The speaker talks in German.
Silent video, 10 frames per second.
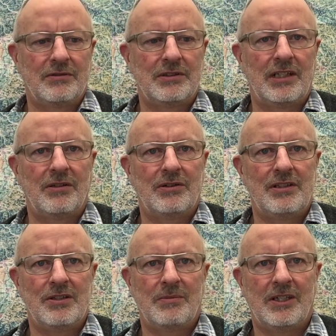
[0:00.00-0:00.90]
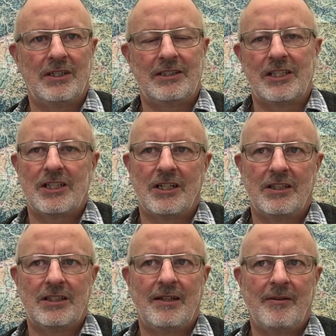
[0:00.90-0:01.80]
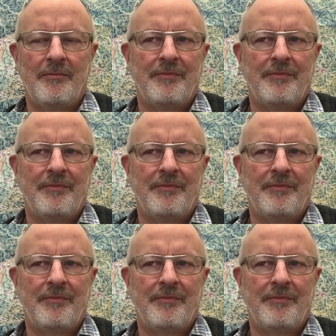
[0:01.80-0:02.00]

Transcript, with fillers: gute Noten zu machen, ist es schade,